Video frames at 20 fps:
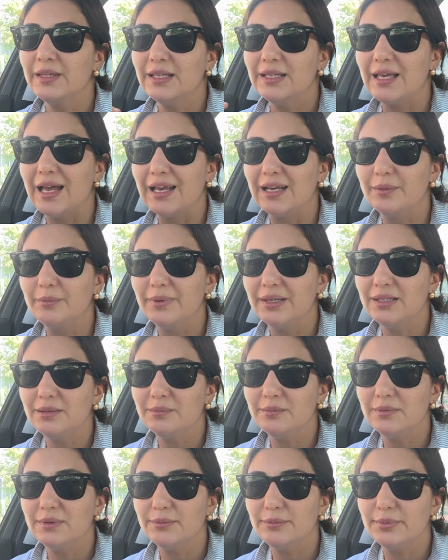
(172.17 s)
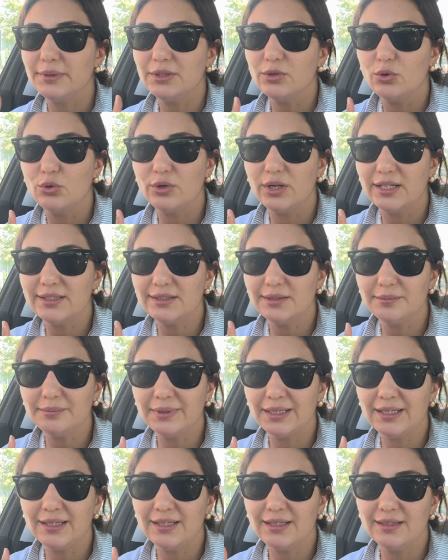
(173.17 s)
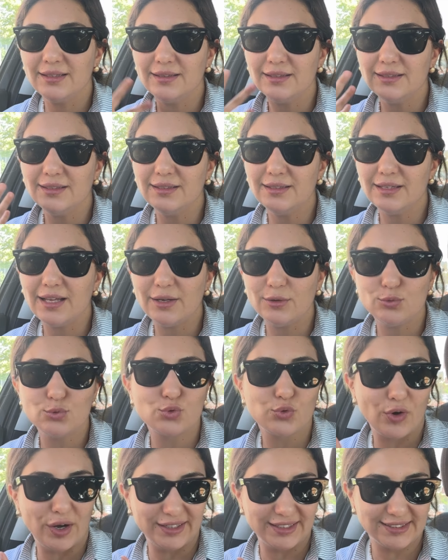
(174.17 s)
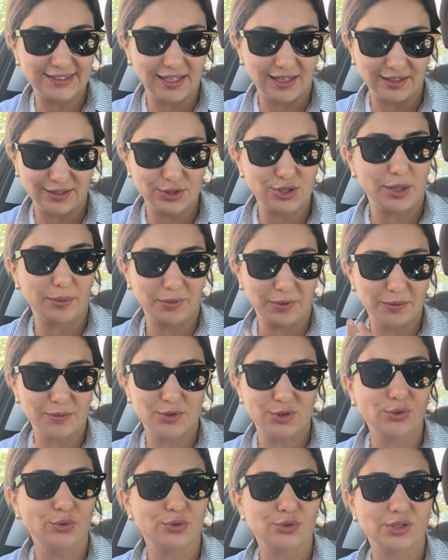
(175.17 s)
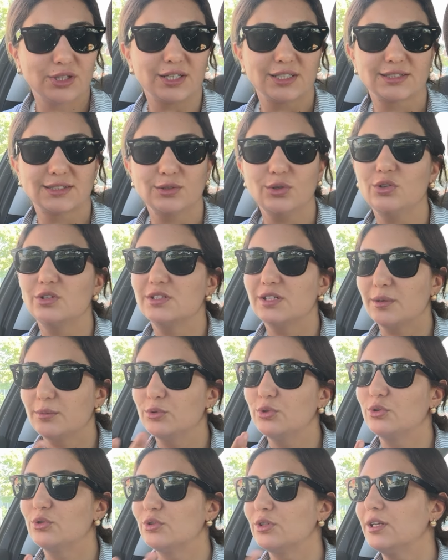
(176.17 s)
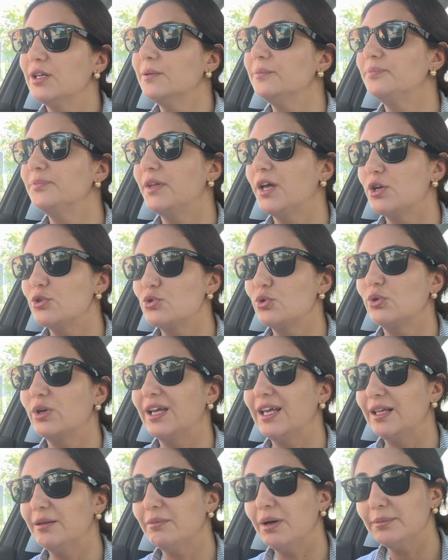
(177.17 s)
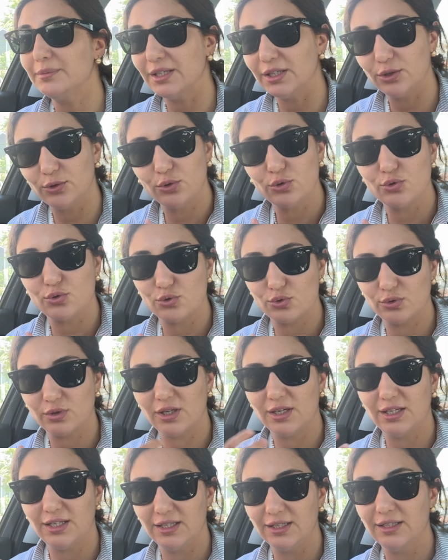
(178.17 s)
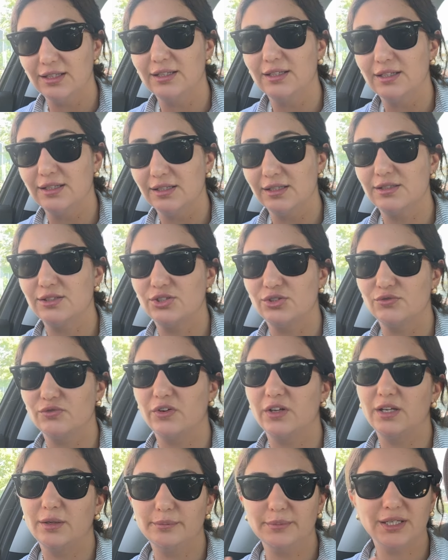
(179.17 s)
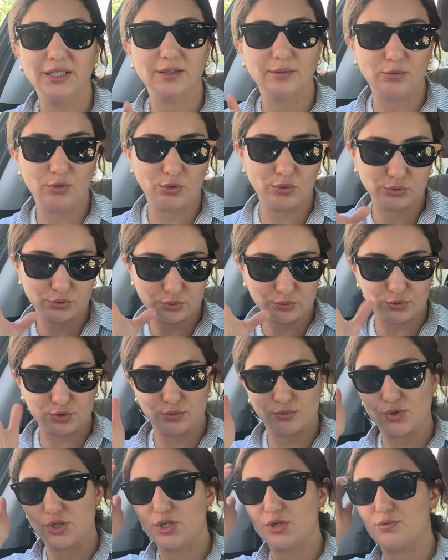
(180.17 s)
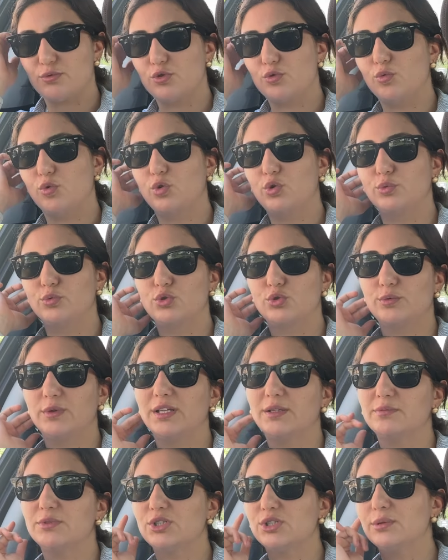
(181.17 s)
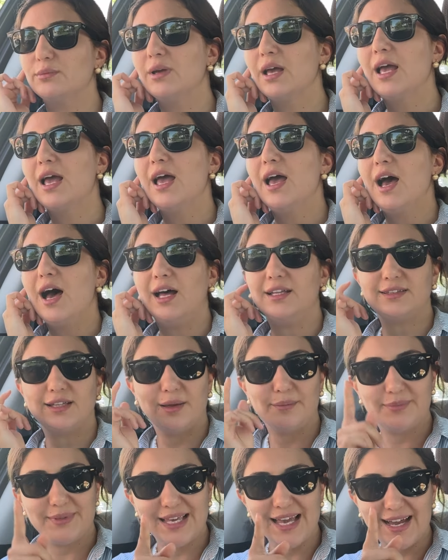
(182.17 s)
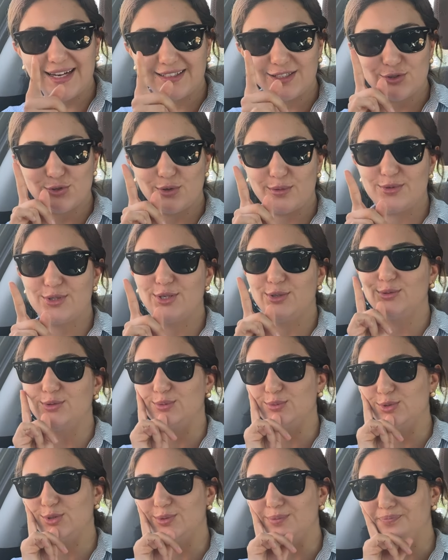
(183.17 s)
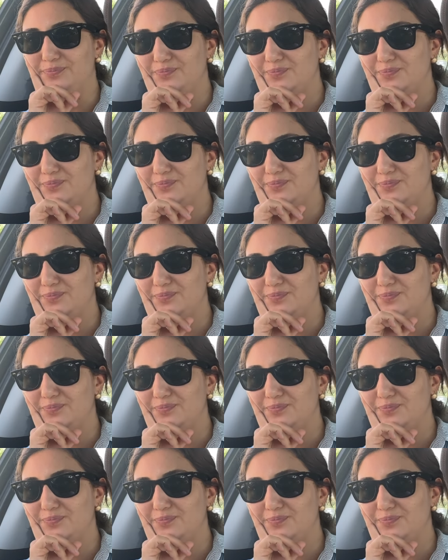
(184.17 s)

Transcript: yani benim bir öğrendiğim bilginin der üç fayda sağlayacağım gibi bir şey olacak aslında. O yüzden bu konuya daha çok eğilmem gerekiyor çocuklarla ilgili iletişim falan. Bir ara böyle oturmuştum, çalışmıştım, okumuştum, etmiştim. Hatta bir yerde şöyle bir şey duymuştum.